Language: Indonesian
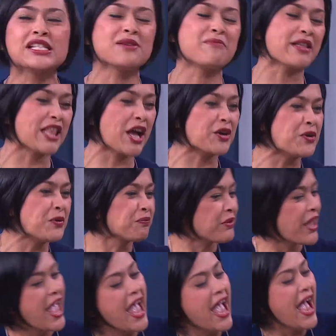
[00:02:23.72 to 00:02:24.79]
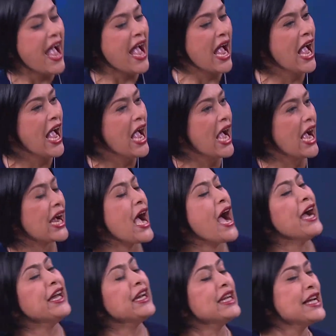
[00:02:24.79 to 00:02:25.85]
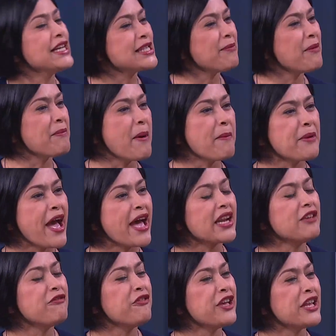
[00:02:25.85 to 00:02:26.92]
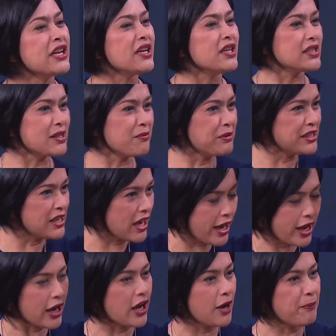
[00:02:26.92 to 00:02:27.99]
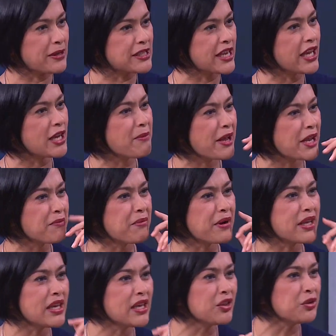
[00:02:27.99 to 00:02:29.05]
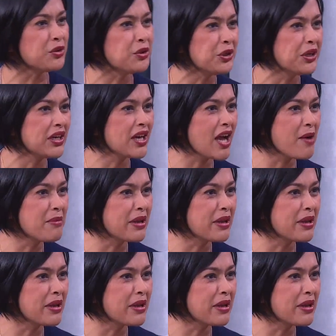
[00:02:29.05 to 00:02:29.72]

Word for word: kacamataku. Pengalaman dia. Kangen nggak sama Papi Arifin semenjak eh pas lagi kemarin pergi itu Loh, ke